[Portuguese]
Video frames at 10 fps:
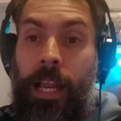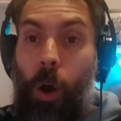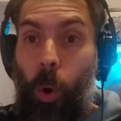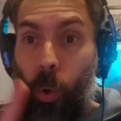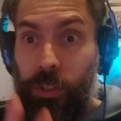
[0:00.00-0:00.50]

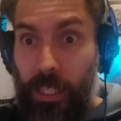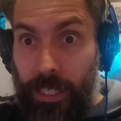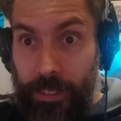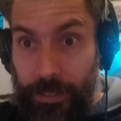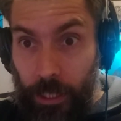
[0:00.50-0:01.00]
Outra
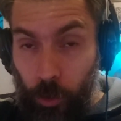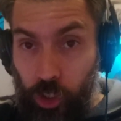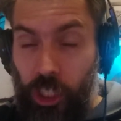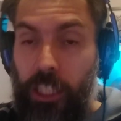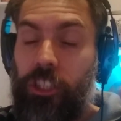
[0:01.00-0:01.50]
questão,
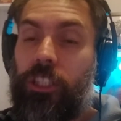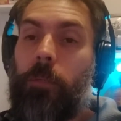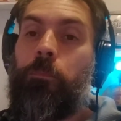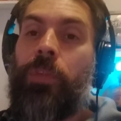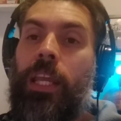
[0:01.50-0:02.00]

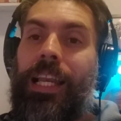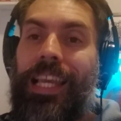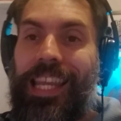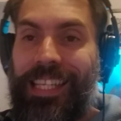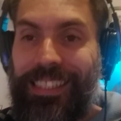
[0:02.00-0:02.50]
gente.
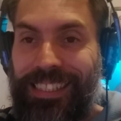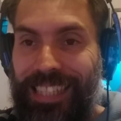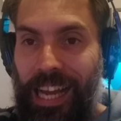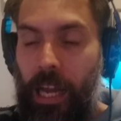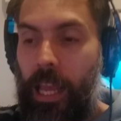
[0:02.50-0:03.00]

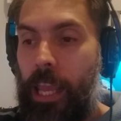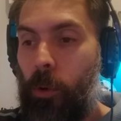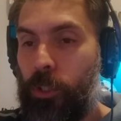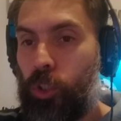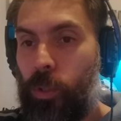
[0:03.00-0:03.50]
Lista.
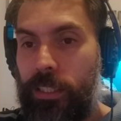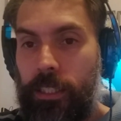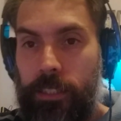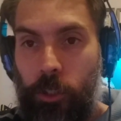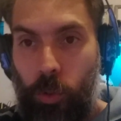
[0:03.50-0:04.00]
Eu estou
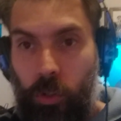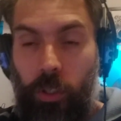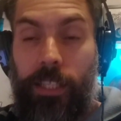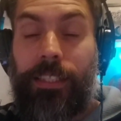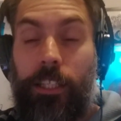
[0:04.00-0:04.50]
entrando,
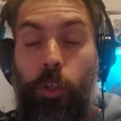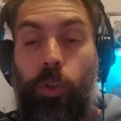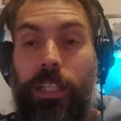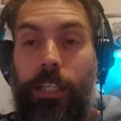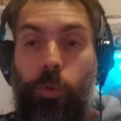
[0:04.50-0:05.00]
entrando em
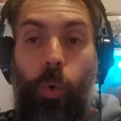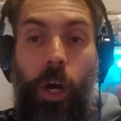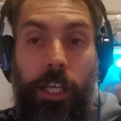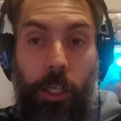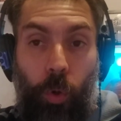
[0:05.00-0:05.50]
contato com o
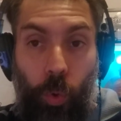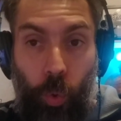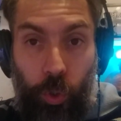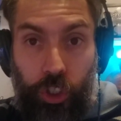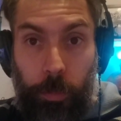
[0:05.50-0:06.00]
ranking
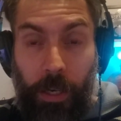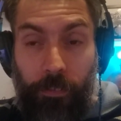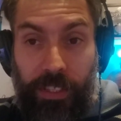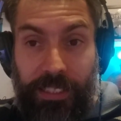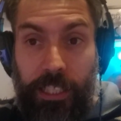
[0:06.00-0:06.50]
concursos para
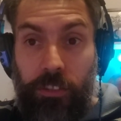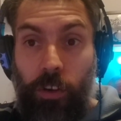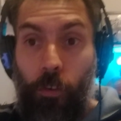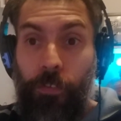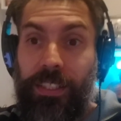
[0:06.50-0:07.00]
ver se eles
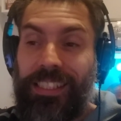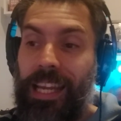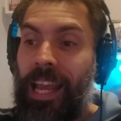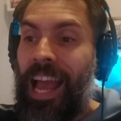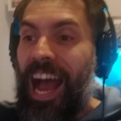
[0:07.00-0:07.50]
vão
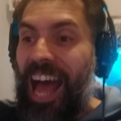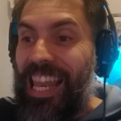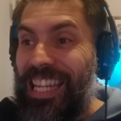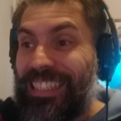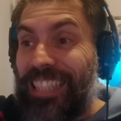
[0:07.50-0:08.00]
fazer a
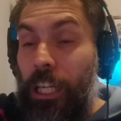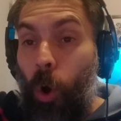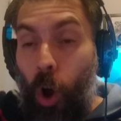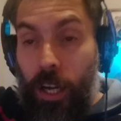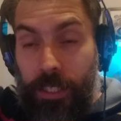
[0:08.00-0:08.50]
lista em
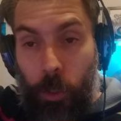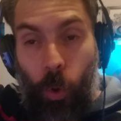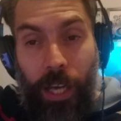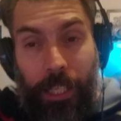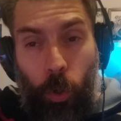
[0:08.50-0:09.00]
ordem. O
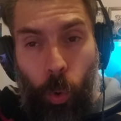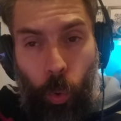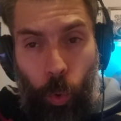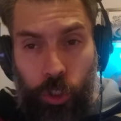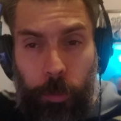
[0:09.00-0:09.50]
ranking
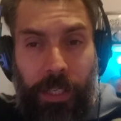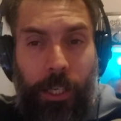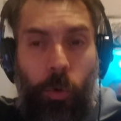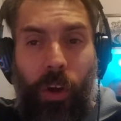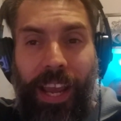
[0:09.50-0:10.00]
concursos, para
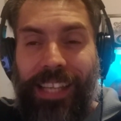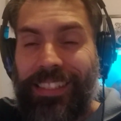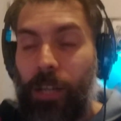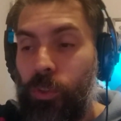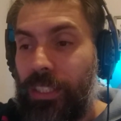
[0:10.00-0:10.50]
quem não
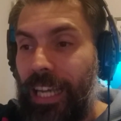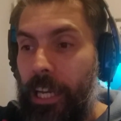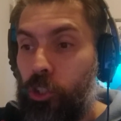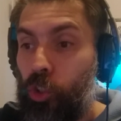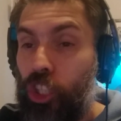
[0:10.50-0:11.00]
conhece, é um
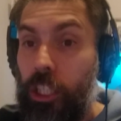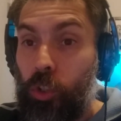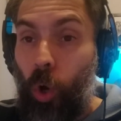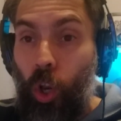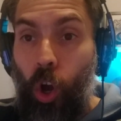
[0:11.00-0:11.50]
site onde eles
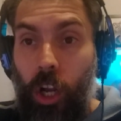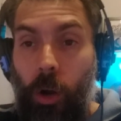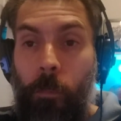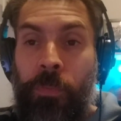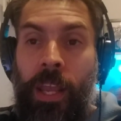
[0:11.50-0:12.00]

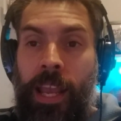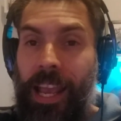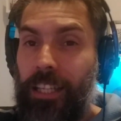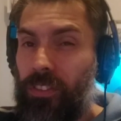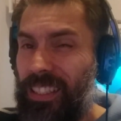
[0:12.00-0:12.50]
colocam,
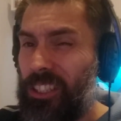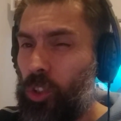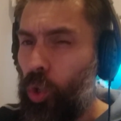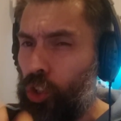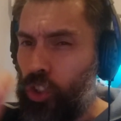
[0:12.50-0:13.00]
eles fazem
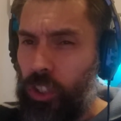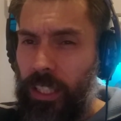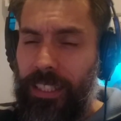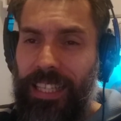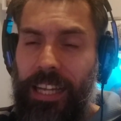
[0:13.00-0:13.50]
todos os
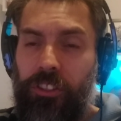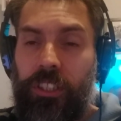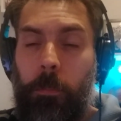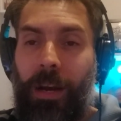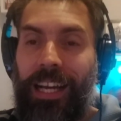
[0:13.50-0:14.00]
critérios
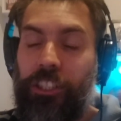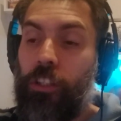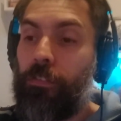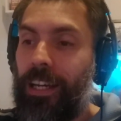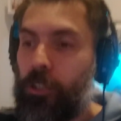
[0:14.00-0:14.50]
de empate
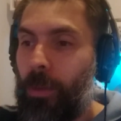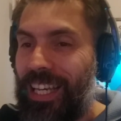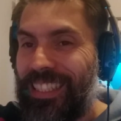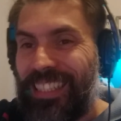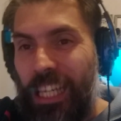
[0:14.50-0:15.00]
e fazem uma
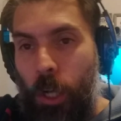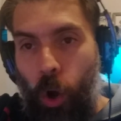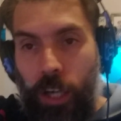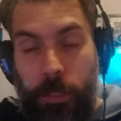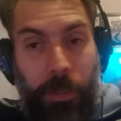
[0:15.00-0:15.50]
lista em
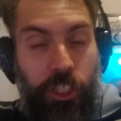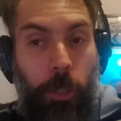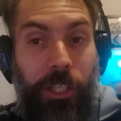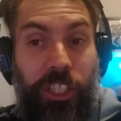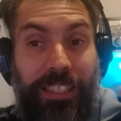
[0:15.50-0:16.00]
ordem
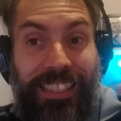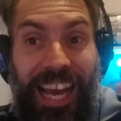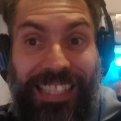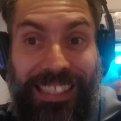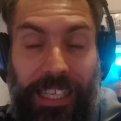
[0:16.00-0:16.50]
praticamente
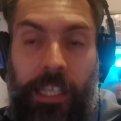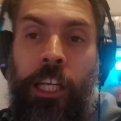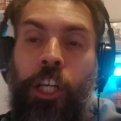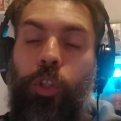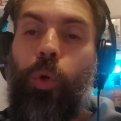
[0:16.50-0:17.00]
exata
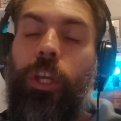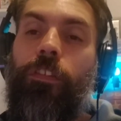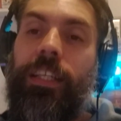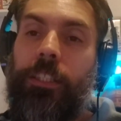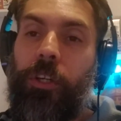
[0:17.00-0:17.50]
do que
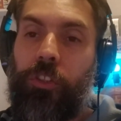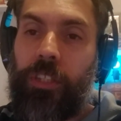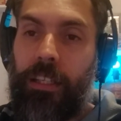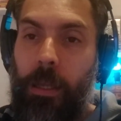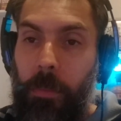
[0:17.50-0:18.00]
vai ser o
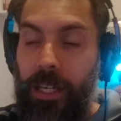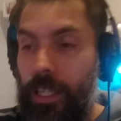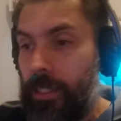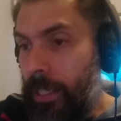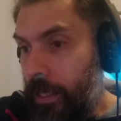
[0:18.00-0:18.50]
resultado da
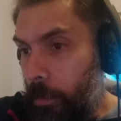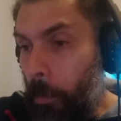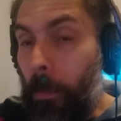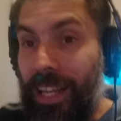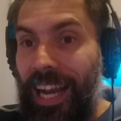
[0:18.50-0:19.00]
banca
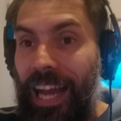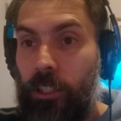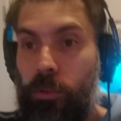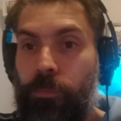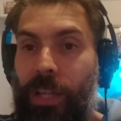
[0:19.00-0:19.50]

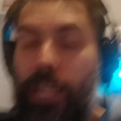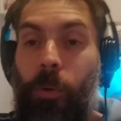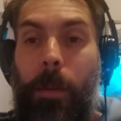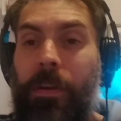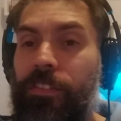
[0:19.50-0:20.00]
publicado, tá?
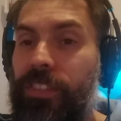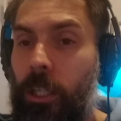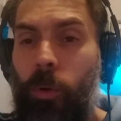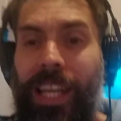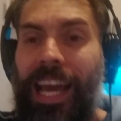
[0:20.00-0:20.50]
Não é
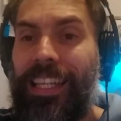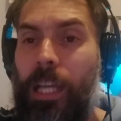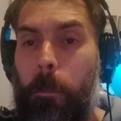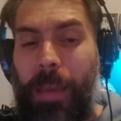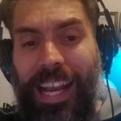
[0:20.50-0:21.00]
previsão, não é nada.
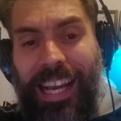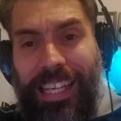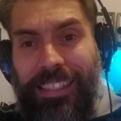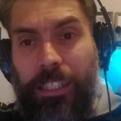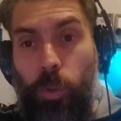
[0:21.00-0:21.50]
Ele pega a
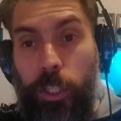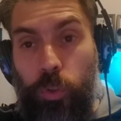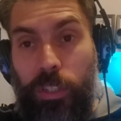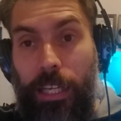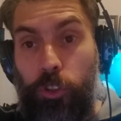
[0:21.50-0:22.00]
lista do
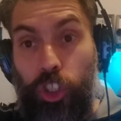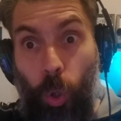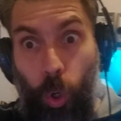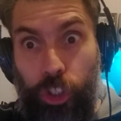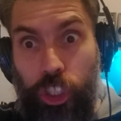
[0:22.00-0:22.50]
resultado de
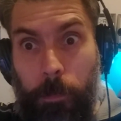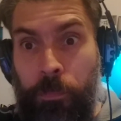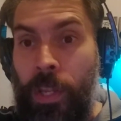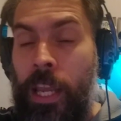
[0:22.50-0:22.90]
hoje